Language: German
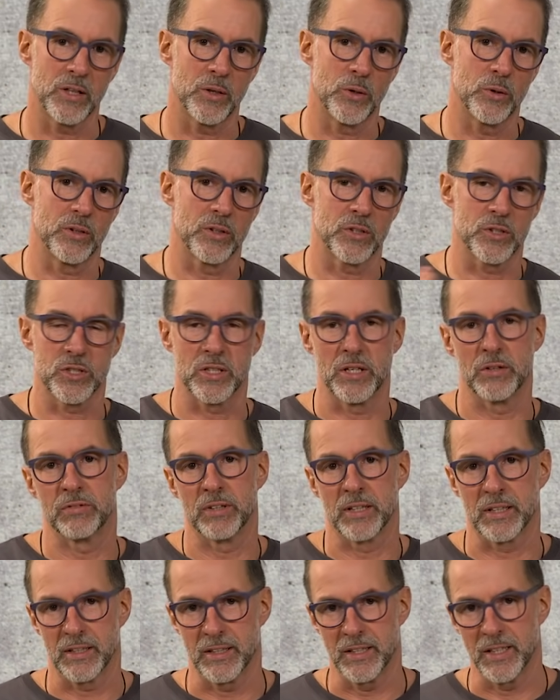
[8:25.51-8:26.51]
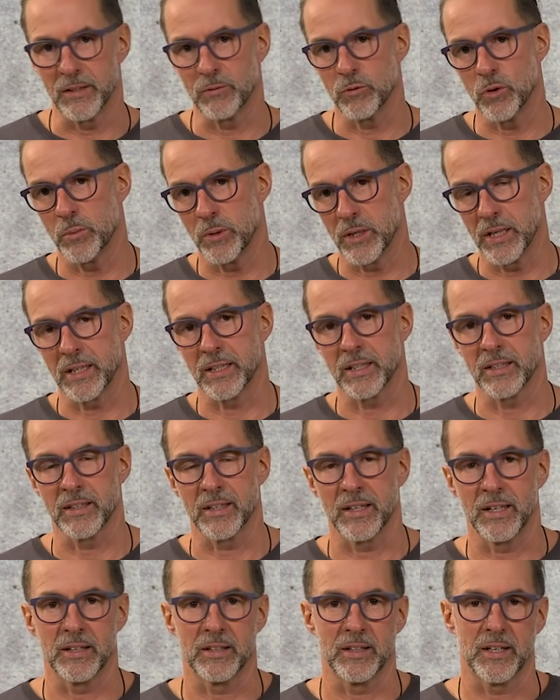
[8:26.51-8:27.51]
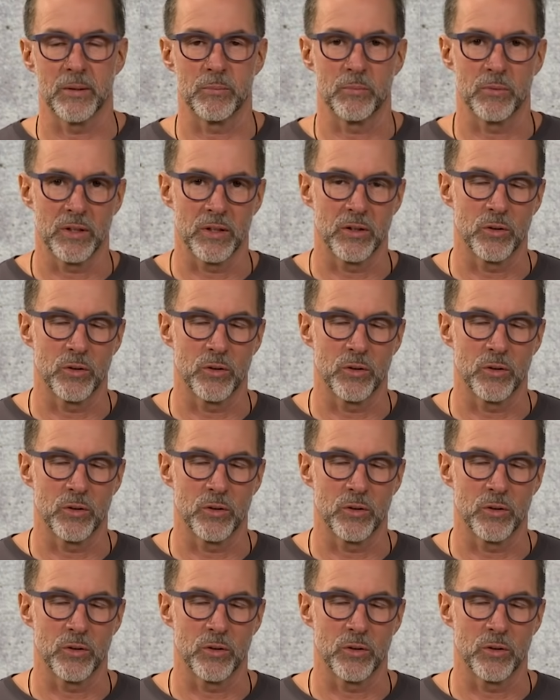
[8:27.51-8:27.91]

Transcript: oder Stefan King, wo wir ja gedreht haben,